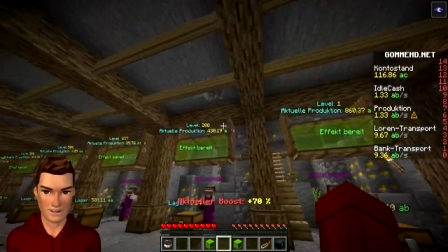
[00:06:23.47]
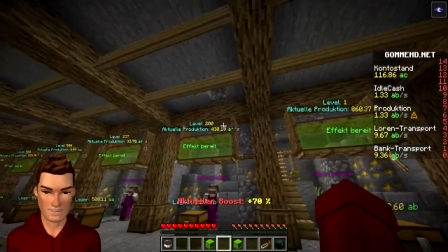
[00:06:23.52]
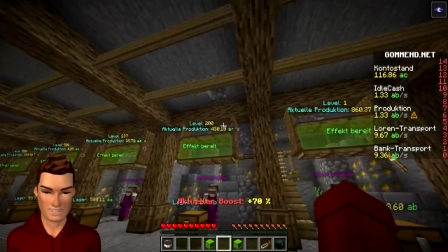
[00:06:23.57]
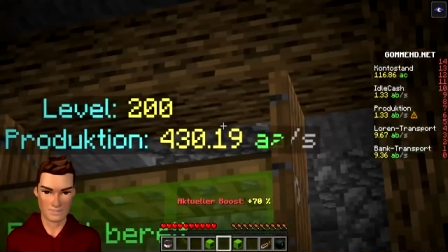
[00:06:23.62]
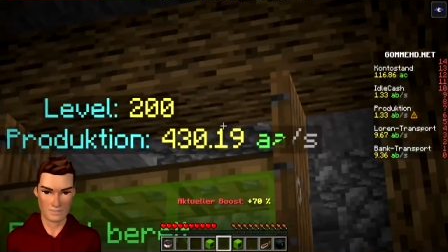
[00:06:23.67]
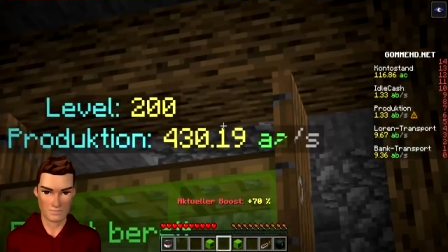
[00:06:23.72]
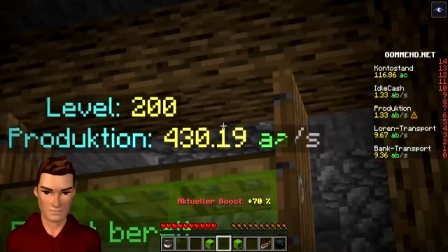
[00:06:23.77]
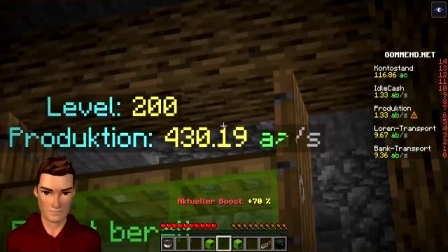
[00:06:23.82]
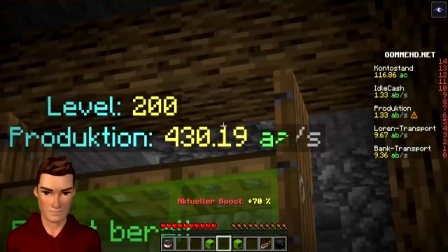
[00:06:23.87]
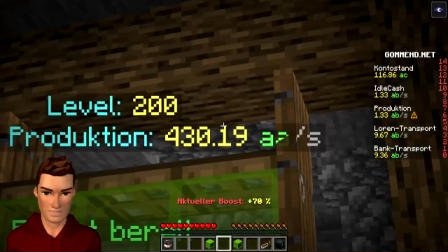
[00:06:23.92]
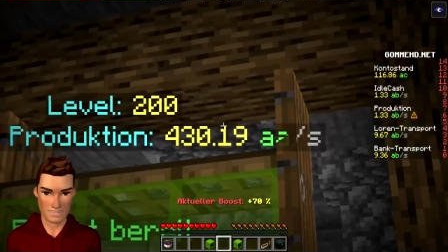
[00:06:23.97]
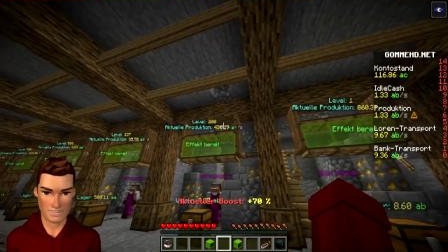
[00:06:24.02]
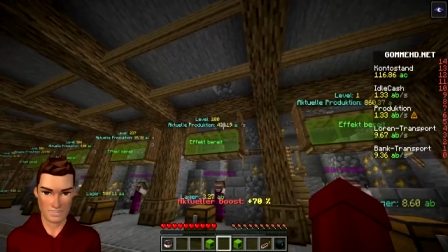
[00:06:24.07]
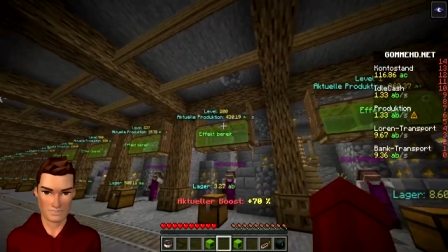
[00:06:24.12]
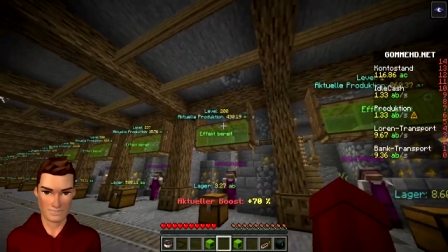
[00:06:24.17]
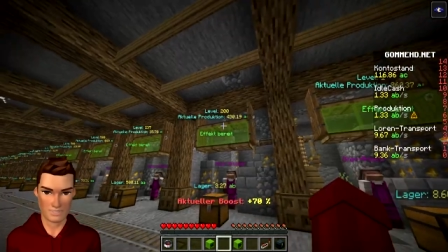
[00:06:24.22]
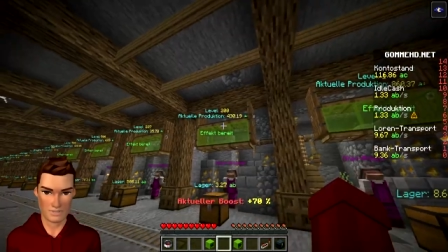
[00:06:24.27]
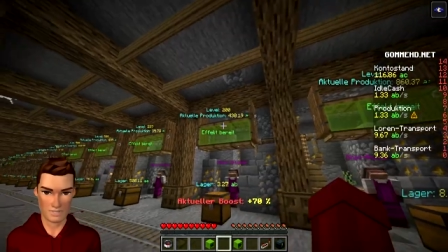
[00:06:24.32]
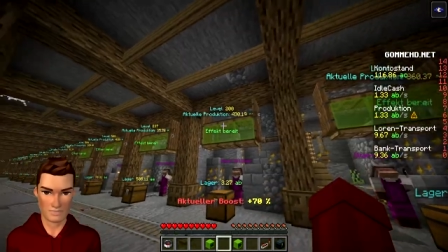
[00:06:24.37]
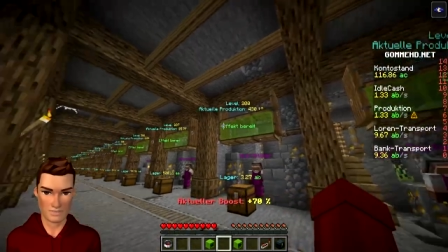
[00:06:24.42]
also wirklich diese
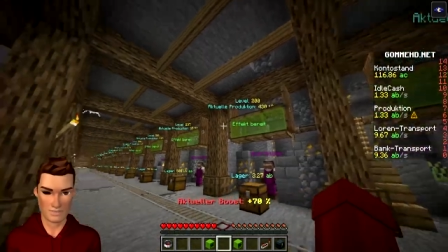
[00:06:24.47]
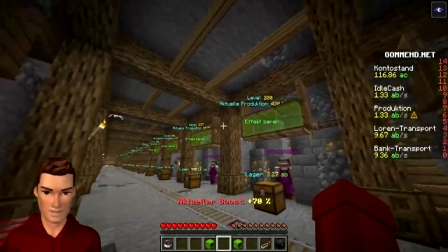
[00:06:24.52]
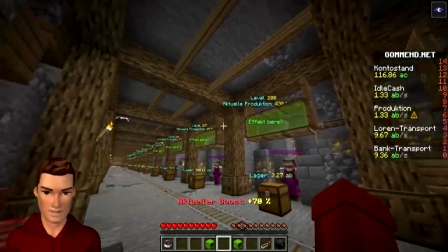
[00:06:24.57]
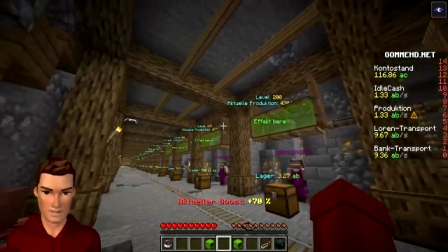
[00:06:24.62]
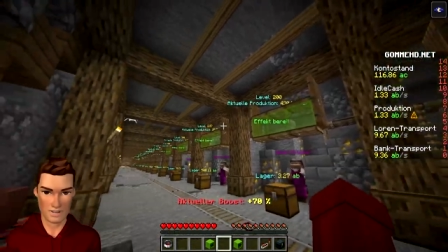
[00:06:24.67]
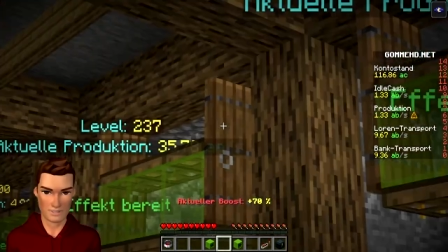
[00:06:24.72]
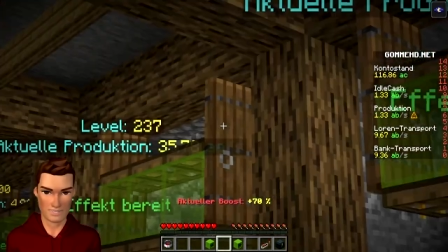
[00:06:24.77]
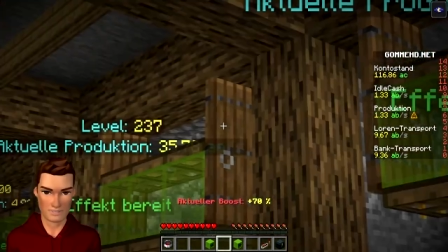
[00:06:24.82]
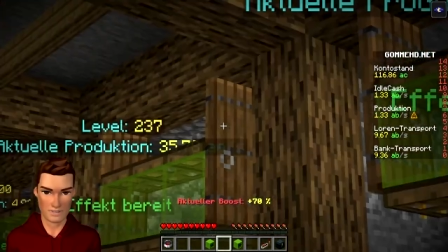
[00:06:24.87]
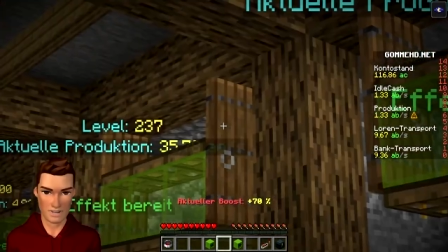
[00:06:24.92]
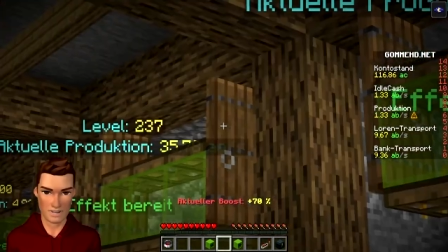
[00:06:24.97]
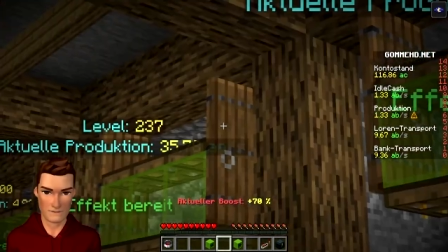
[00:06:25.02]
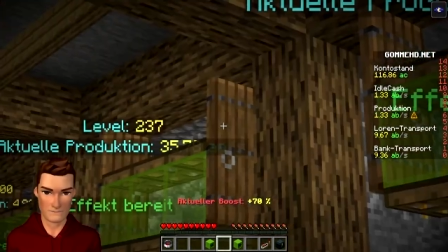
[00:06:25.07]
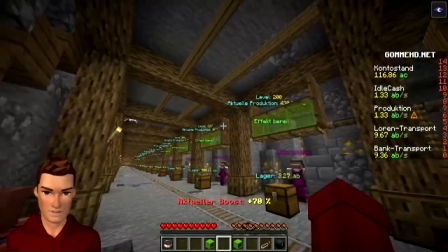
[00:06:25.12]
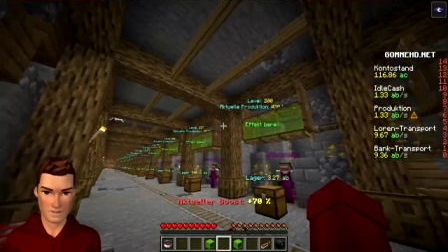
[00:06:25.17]
Sprünge hier, die sind wirklich